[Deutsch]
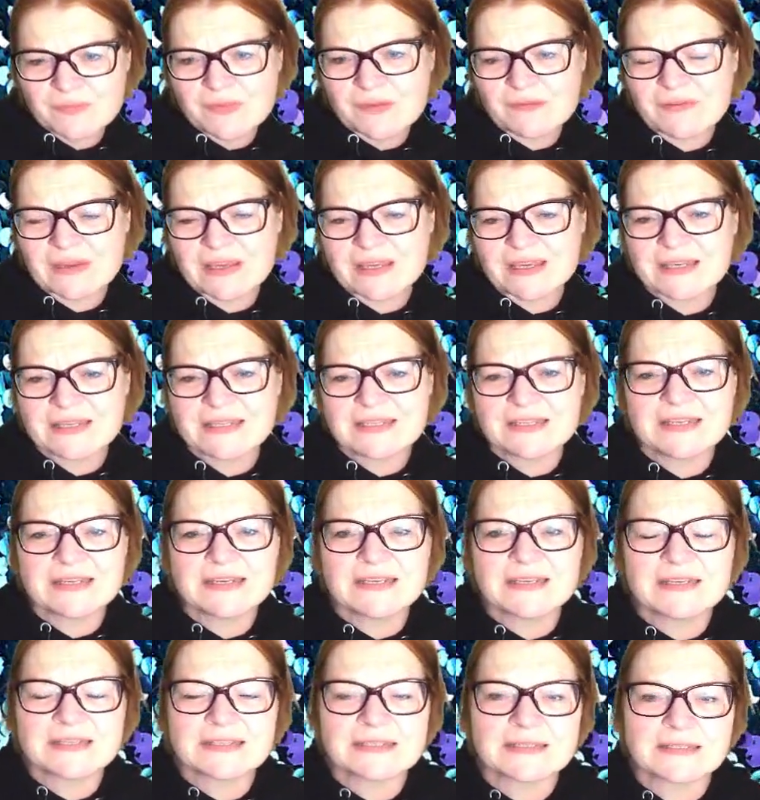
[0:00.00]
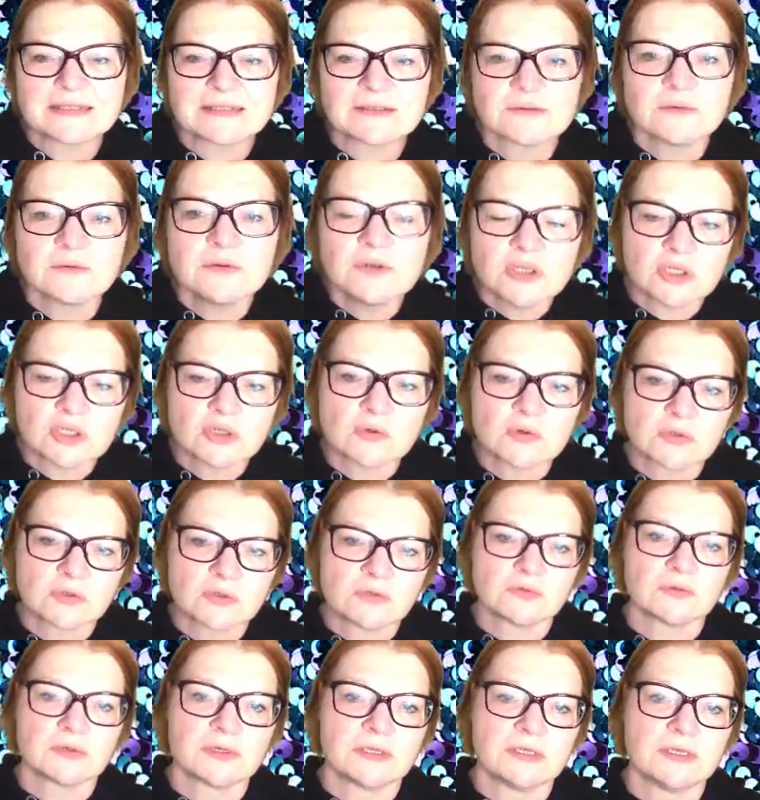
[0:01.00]
welche Dinge sind
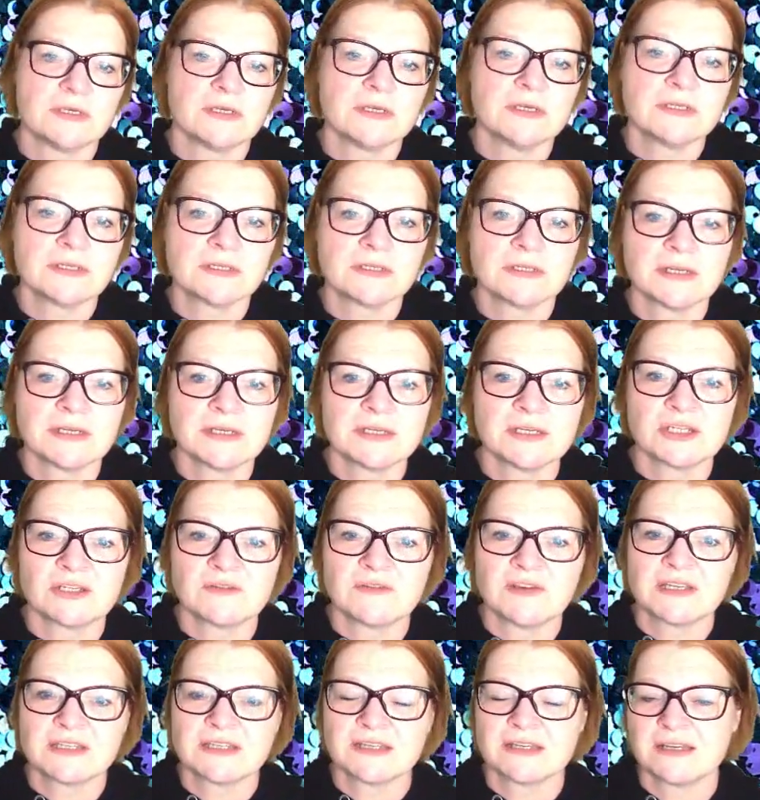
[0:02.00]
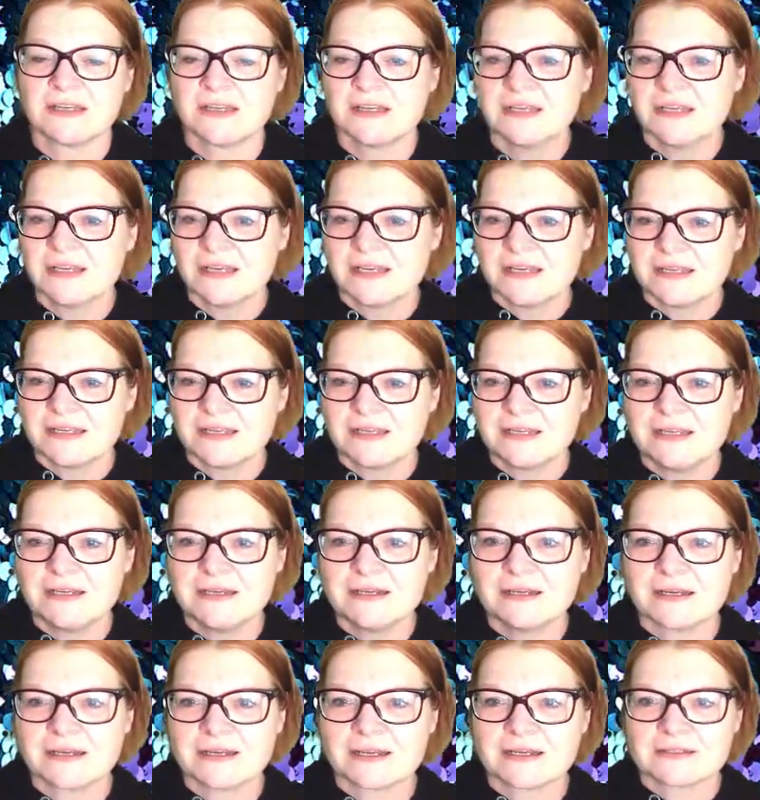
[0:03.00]
unstrukturiert, denn die Schwerter, die
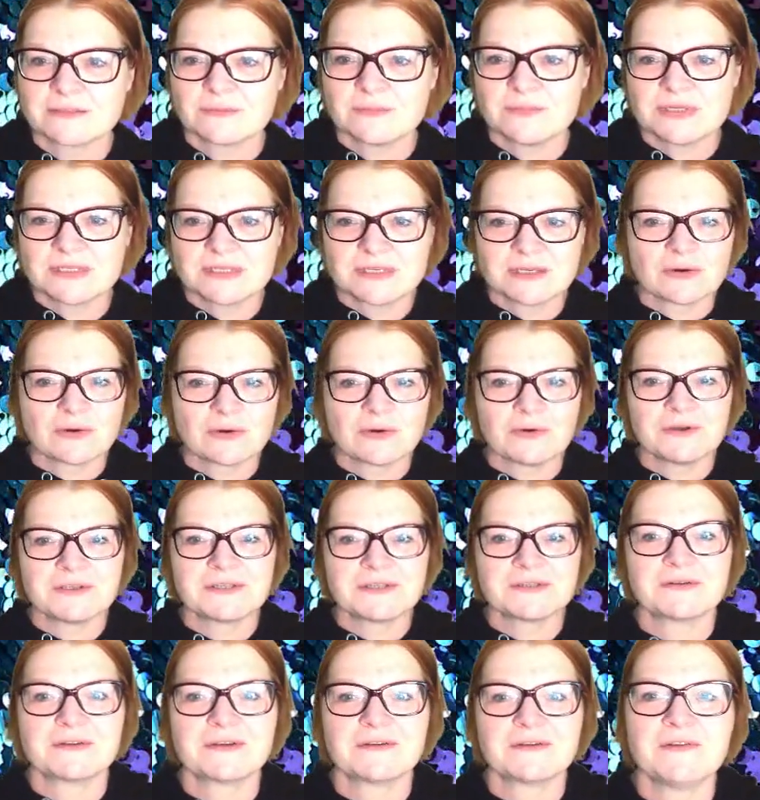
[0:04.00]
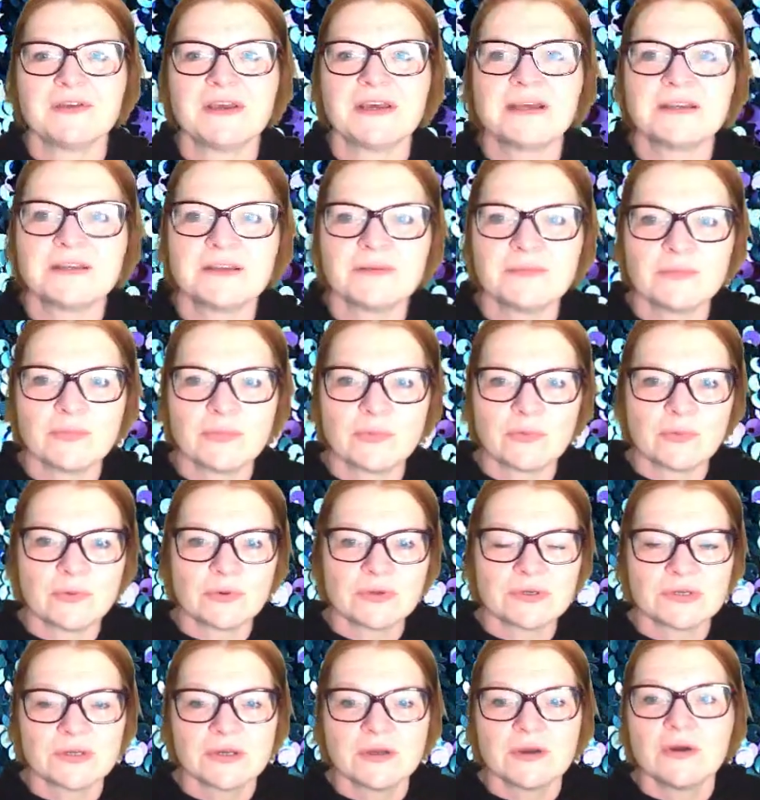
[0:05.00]
liegen da ja so ein bisschen kreuz und quer in dem
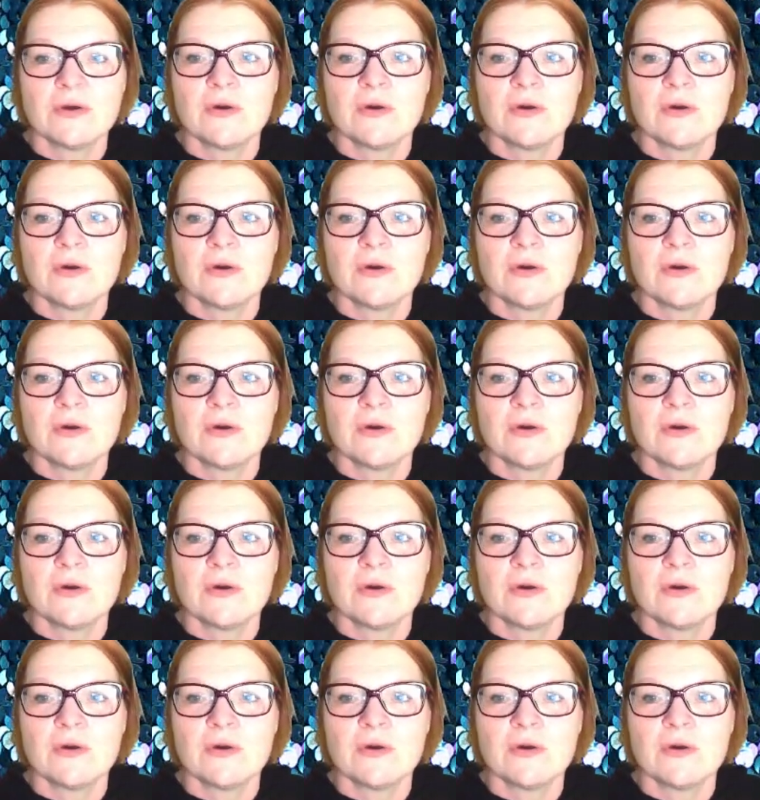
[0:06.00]
Boot.